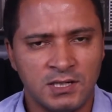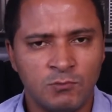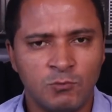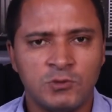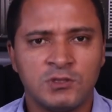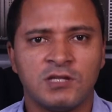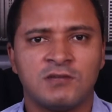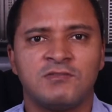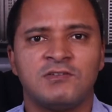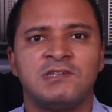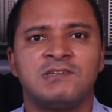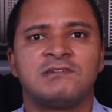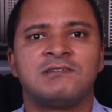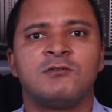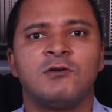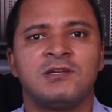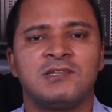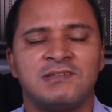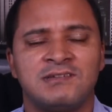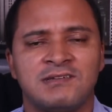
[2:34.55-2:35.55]
Muitas vezes
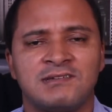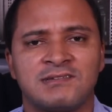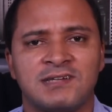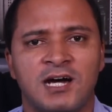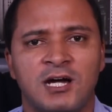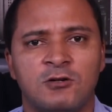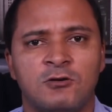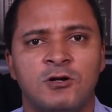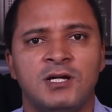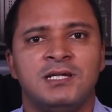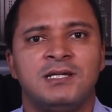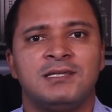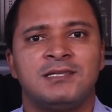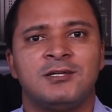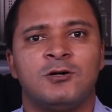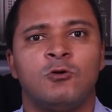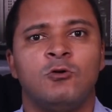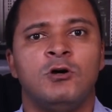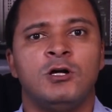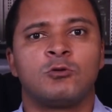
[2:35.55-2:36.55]
não é necessário,
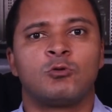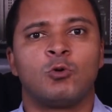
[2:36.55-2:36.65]
então